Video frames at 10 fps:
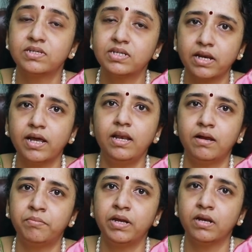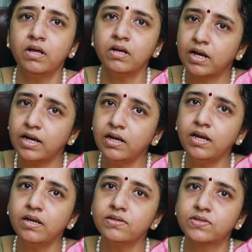ஸ்டெரைல் அப்படின்னா
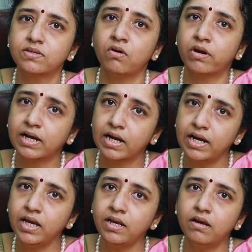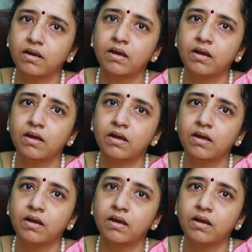கிளென்லினஸ் ஆர் க்ளீன்